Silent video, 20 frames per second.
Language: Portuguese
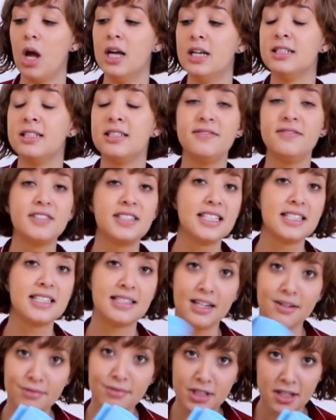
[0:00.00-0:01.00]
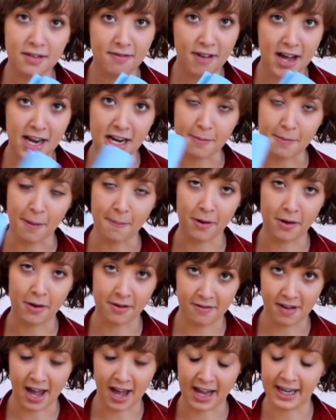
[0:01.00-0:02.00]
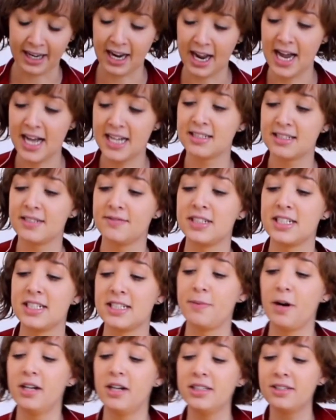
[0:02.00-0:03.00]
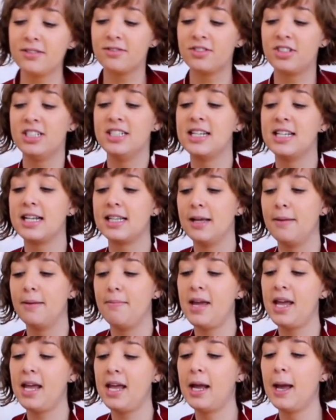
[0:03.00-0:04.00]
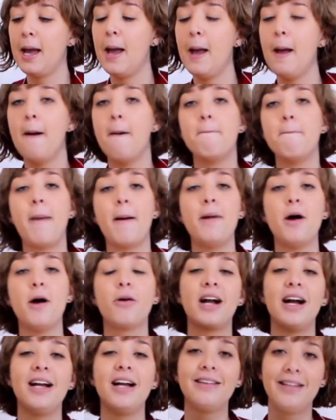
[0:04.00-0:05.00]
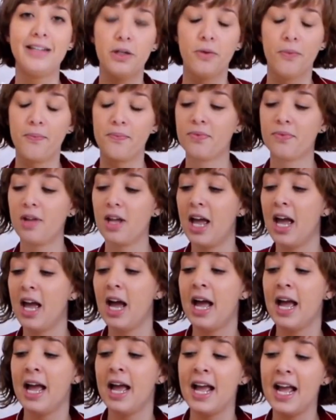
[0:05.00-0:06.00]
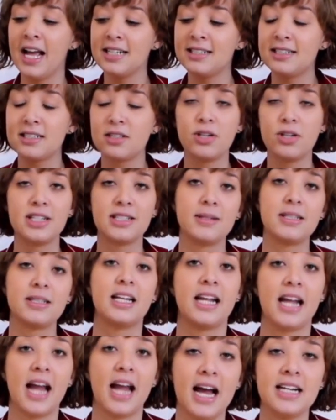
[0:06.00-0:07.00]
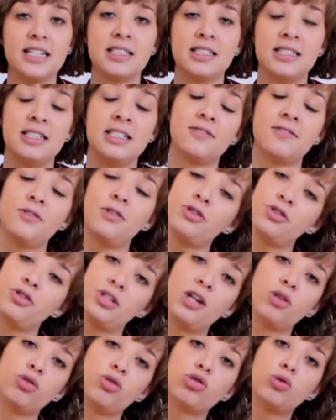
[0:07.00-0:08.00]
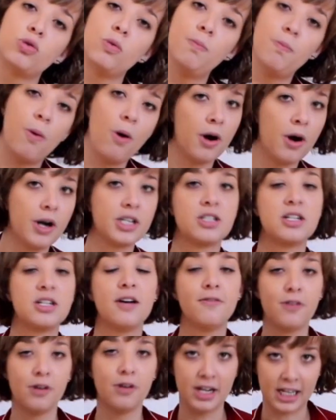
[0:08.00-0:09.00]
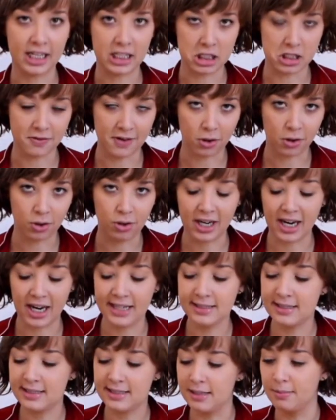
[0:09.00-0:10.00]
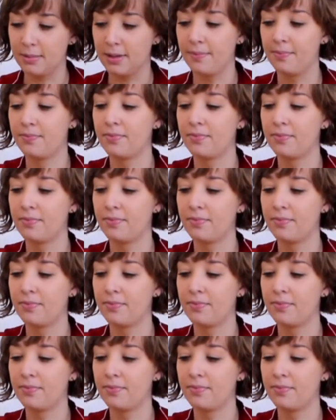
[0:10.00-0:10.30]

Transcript: Se vocês não tiverem papel EVA em casa, vocês podem utilizar também papel cartão. Esses dois materiais, eles vão ajudar no suporte da folha que a gente vai colocar em cima.